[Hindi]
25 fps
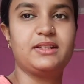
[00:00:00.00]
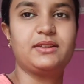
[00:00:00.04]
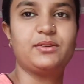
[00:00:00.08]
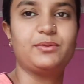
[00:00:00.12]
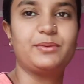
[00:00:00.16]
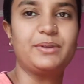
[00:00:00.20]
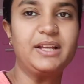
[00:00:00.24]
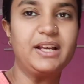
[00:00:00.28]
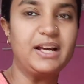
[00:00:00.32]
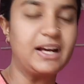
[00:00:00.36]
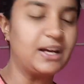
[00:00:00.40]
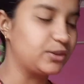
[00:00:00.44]
मैं
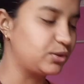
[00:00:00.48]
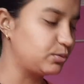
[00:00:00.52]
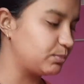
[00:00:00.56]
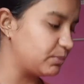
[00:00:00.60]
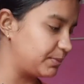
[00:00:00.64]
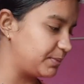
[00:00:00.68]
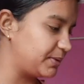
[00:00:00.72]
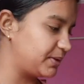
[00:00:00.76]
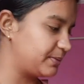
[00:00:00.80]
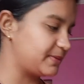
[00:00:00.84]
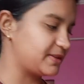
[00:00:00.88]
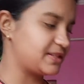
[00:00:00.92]
दिखा दूँ
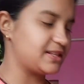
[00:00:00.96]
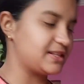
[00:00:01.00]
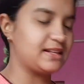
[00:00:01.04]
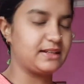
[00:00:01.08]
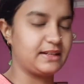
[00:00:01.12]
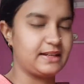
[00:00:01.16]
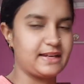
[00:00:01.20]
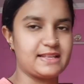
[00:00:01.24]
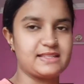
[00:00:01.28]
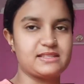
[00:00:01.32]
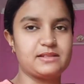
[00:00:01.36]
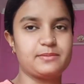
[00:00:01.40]
मम्मी ने मसाला
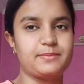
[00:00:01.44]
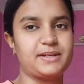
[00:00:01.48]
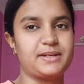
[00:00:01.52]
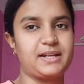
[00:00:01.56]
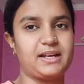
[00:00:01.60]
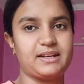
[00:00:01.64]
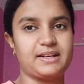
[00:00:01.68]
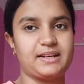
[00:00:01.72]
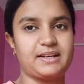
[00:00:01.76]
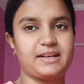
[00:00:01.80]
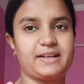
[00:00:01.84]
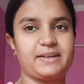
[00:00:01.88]
कैसे बना
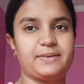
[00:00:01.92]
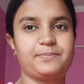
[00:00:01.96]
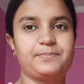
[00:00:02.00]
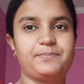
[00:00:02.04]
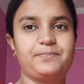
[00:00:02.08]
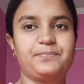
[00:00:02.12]
रखा है